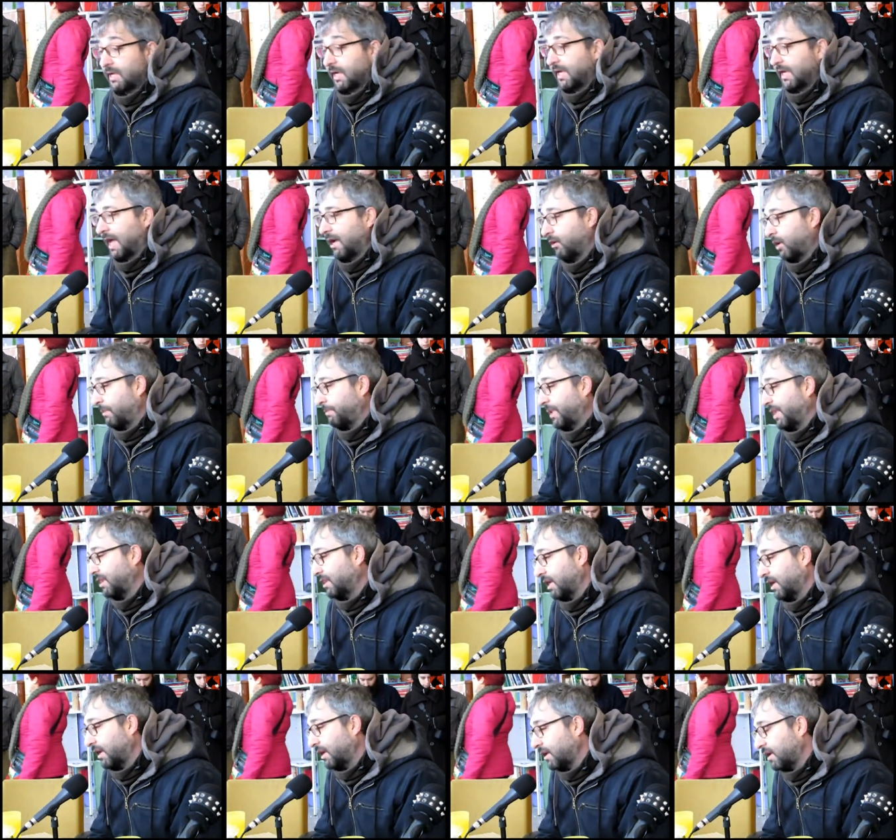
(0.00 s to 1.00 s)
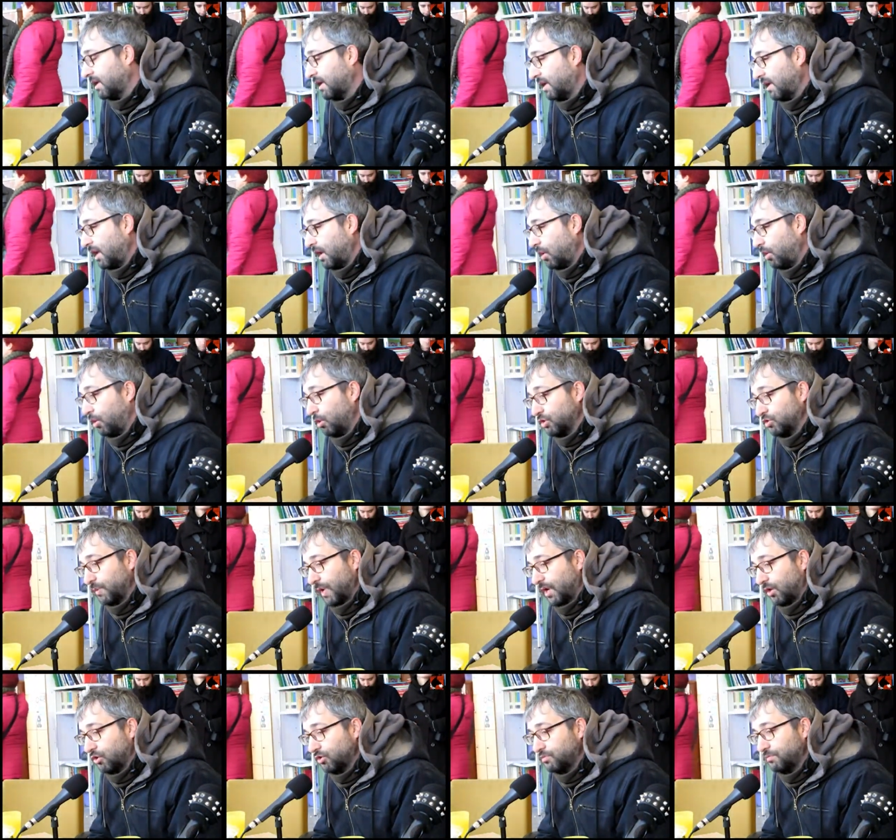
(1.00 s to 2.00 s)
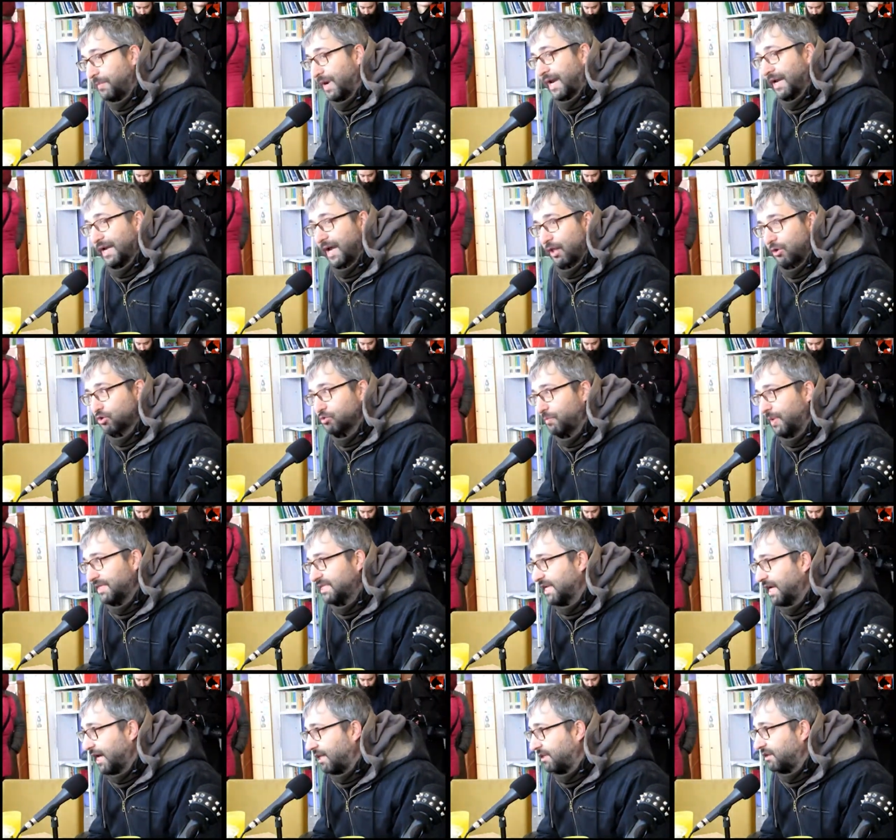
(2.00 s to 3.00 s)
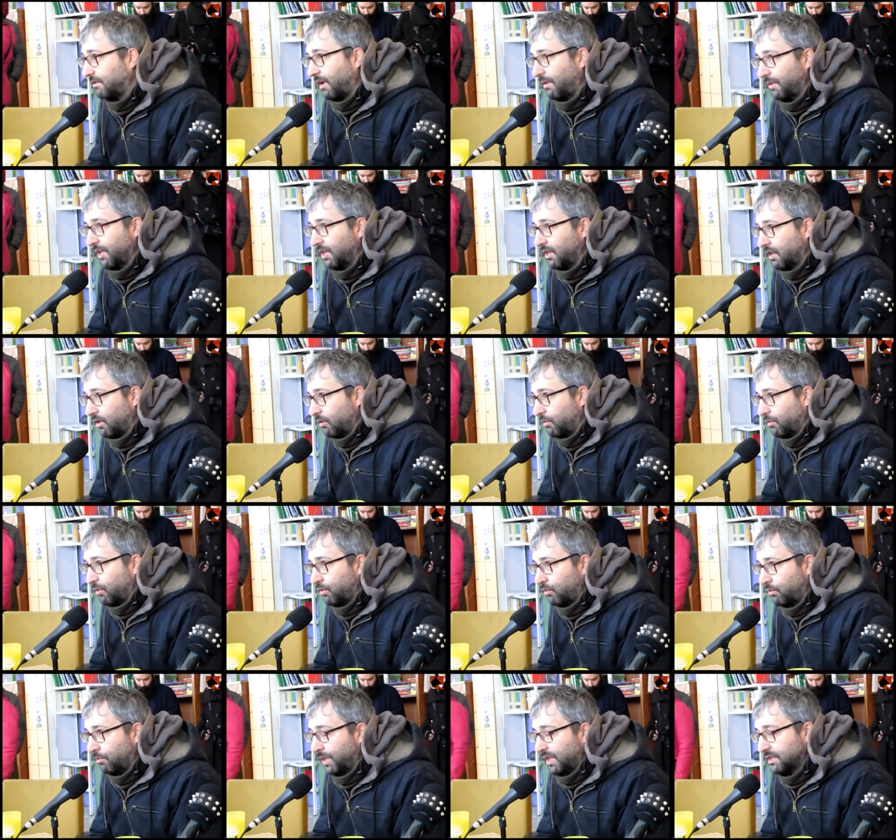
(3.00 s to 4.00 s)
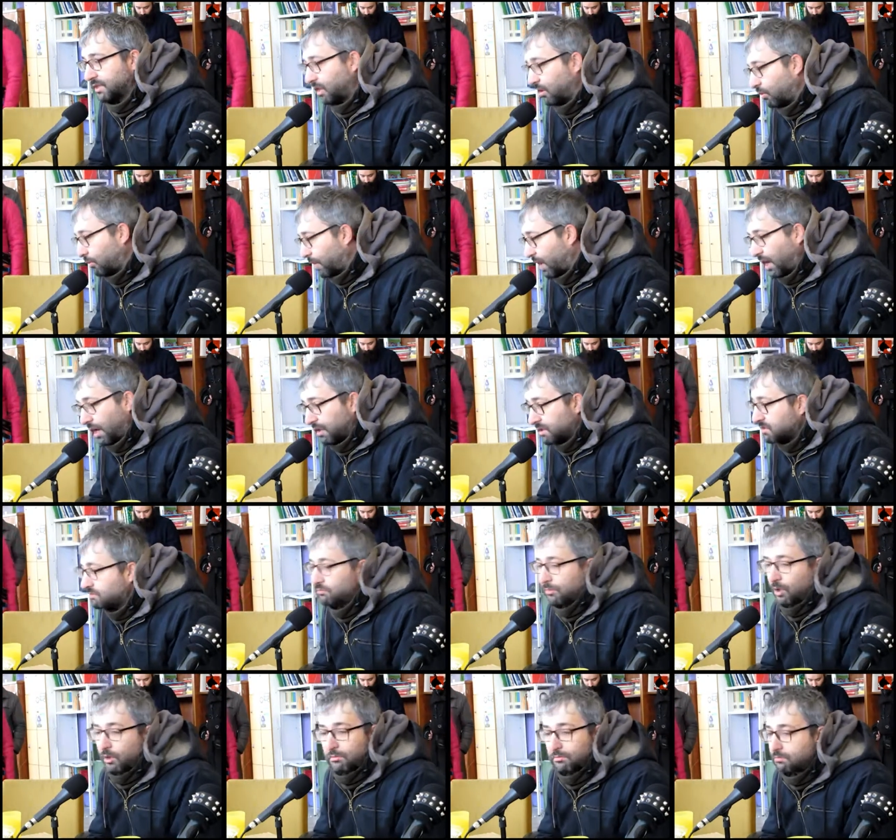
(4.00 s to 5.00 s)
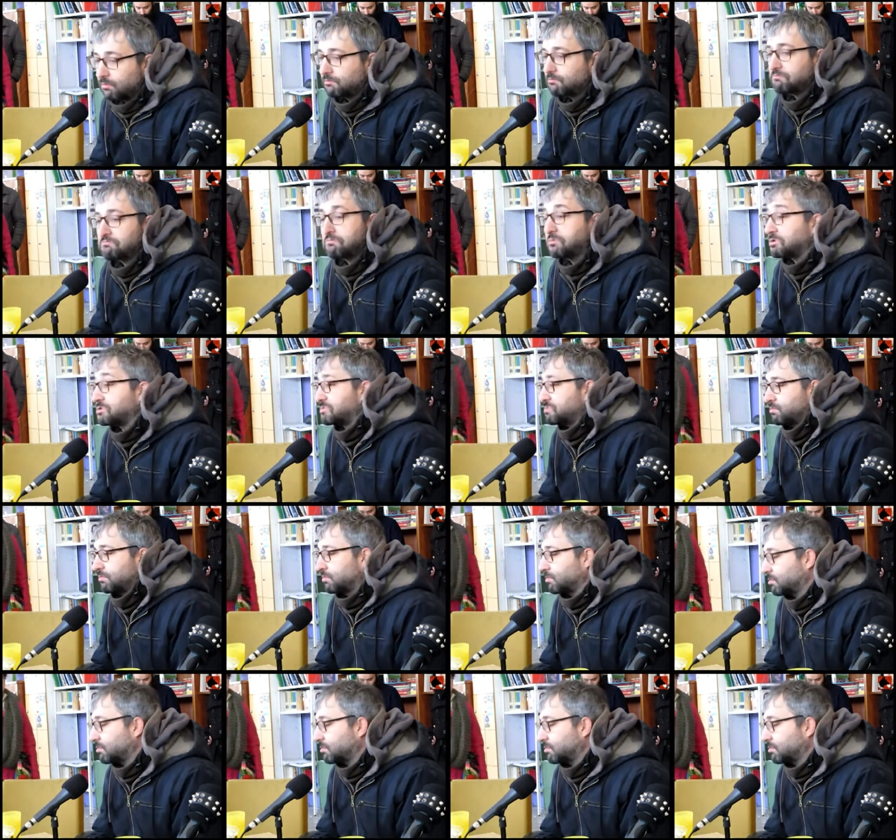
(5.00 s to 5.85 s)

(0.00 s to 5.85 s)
claramente los barrios marcados más negativamente, ¿no? por un pasado más, pues,